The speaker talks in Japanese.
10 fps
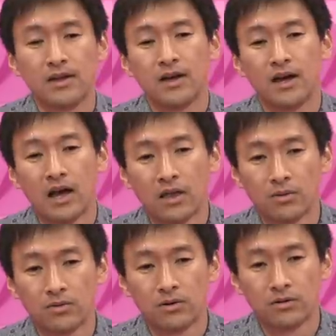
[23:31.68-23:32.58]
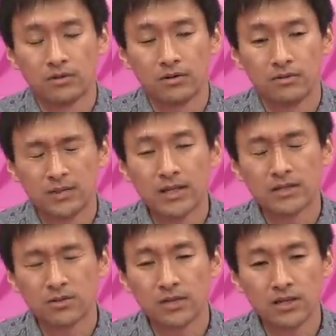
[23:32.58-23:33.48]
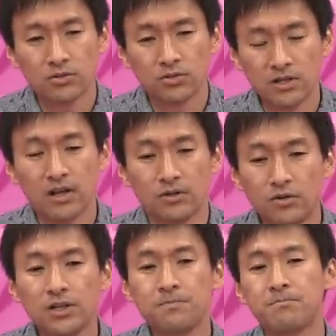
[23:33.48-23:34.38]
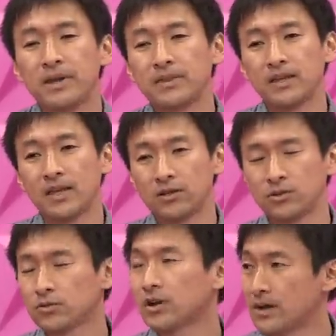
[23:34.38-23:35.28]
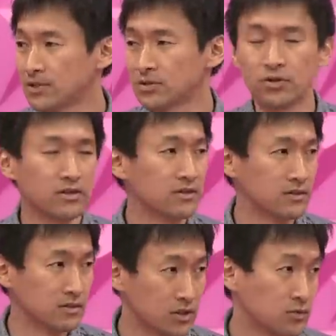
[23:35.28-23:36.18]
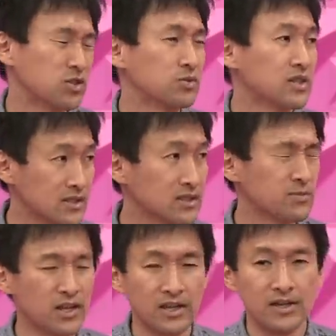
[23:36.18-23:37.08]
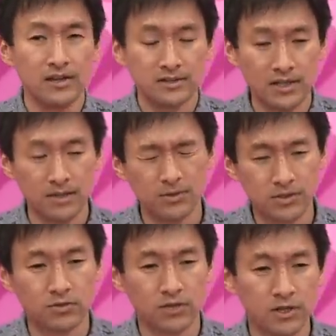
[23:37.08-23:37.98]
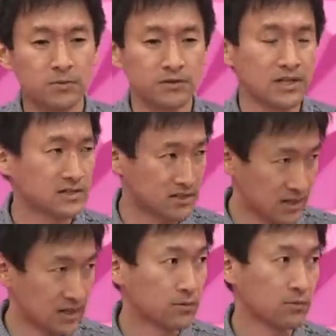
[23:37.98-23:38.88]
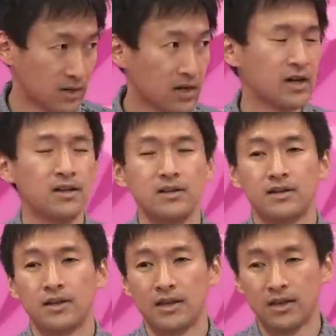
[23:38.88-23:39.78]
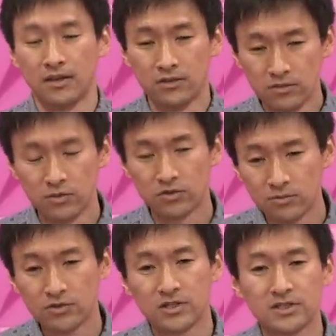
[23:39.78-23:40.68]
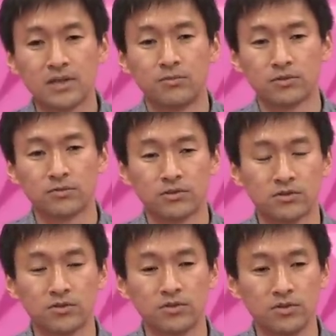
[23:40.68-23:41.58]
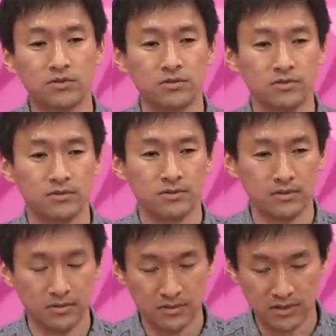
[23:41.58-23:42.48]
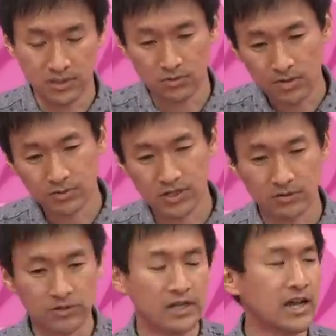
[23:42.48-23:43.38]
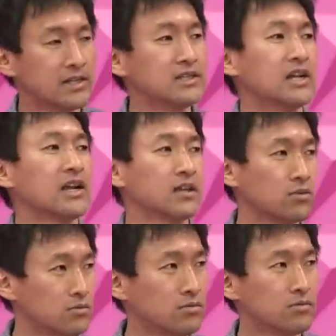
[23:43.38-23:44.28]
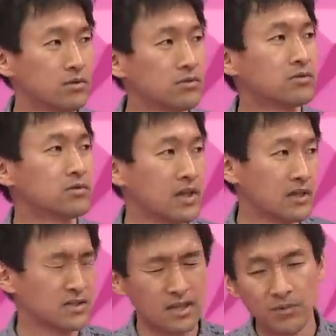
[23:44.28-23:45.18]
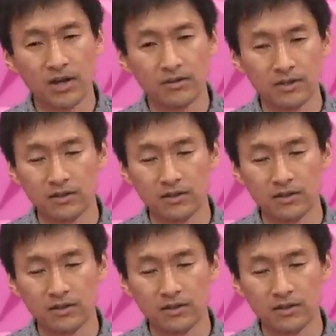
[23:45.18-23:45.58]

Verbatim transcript: あのだからその現象っていうのはより一般的であるということを彼はすごい議論しようとしたんですねつまり生物における複雑性だとかえー、いうものも実はもともとそういう思想がもしかしたら裏にあるんじゃないかということを提案してでまあ